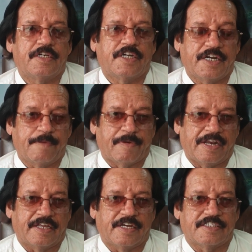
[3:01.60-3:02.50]
ठंडे
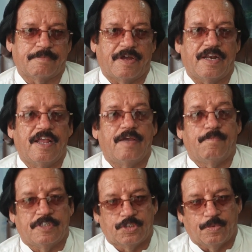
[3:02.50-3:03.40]
पानी का इस्तेमाल
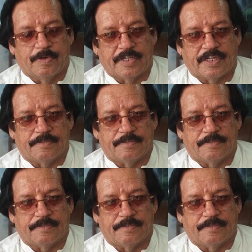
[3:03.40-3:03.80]
मशरूबत